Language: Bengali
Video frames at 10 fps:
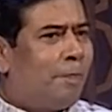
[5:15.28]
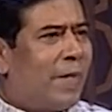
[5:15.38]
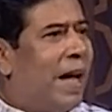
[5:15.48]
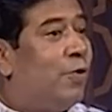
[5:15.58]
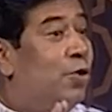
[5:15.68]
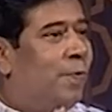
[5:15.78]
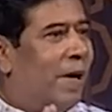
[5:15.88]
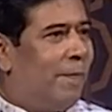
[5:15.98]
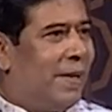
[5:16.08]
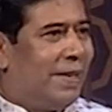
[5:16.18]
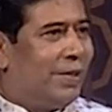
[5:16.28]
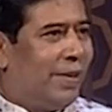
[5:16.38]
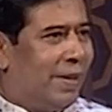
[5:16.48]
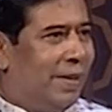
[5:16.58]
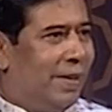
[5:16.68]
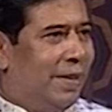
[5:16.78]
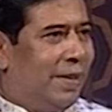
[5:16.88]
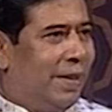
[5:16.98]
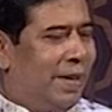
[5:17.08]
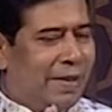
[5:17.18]
অ্যাকুইট পালপার্টিস হয়
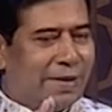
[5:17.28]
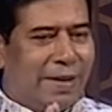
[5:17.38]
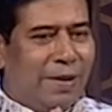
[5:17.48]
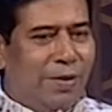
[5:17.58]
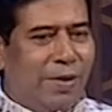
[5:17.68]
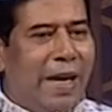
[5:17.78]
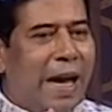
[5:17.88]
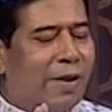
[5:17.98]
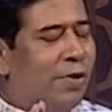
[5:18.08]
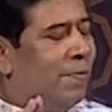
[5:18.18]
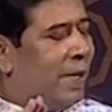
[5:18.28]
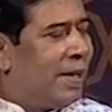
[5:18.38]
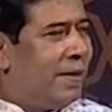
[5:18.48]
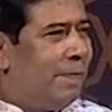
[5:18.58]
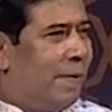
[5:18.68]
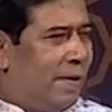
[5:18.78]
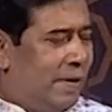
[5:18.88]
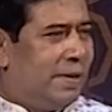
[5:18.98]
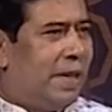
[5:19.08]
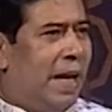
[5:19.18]
হ্যাঁ সেটা হলো এই অ্যাকুইট
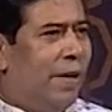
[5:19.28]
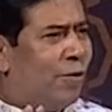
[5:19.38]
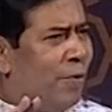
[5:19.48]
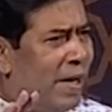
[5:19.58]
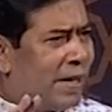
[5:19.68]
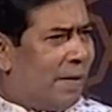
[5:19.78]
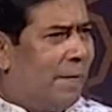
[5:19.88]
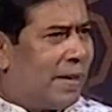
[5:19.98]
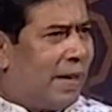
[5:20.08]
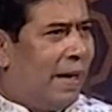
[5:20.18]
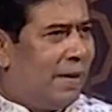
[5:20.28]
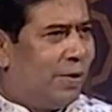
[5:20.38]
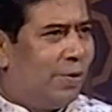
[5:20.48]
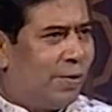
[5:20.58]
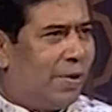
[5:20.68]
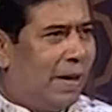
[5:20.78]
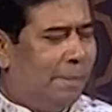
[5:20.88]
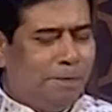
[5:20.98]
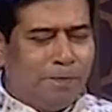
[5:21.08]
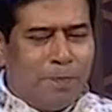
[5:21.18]
পালপার্টিসে এরকম একটা ব্যথা যন্ত্রণা
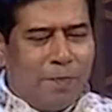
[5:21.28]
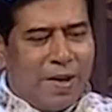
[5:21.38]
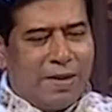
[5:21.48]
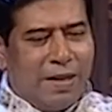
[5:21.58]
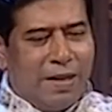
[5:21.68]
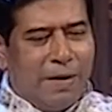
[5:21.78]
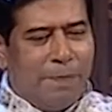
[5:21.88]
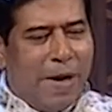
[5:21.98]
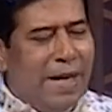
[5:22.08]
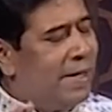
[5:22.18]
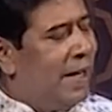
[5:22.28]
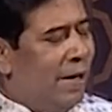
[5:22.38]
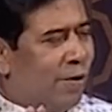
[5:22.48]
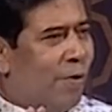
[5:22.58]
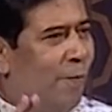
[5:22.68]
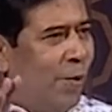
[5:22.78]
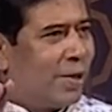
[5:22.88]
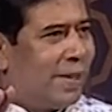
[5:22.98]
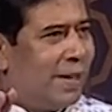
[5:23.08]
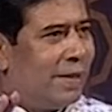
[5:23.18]
যে পেইনটা এরকম
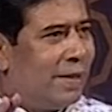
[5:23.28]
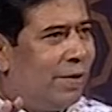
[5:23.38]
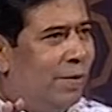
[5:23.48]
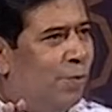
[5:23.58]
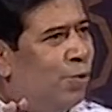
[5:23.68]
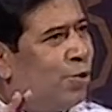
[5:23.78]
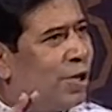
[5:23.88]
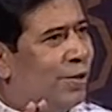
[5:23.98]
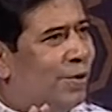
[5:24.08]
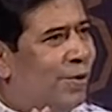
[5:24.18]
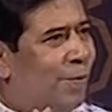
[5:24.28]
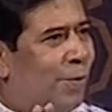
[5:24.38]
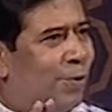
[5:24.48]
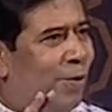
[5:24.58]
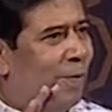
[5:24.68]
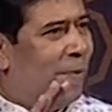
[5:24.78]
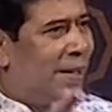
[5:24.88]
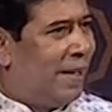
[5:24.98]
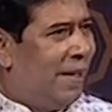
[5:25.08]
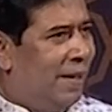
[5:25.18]
পর্যায়ে যেটা হলো পুরুষের জন্য প্রথম
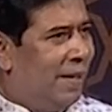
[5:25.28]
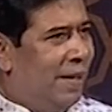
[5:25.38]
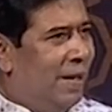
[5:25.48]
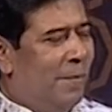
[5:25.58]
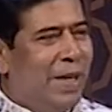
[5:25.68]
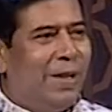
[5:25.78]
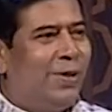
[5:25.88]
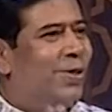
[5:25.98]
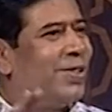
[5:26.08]
ব্যথা মেয়েদের জন্য